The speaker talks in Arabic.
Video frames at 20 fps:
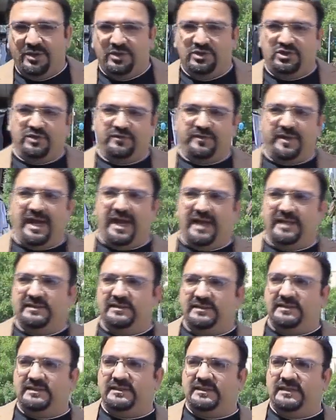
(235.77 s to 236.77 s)
نشوف احد
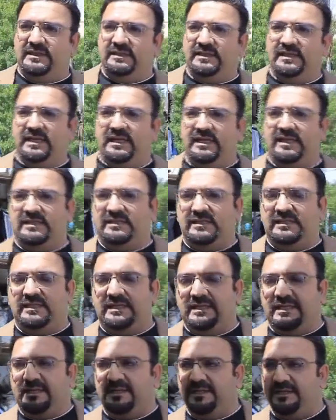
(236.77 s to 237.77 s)
آه، يريد
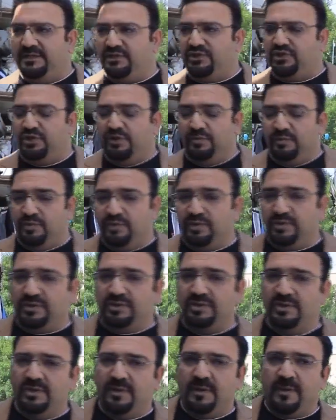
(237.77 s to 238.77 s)
آه، هيجي امور
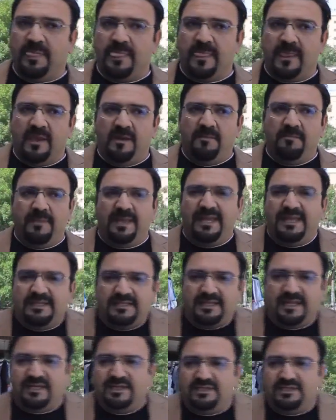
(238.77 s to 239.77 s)
ما يقدر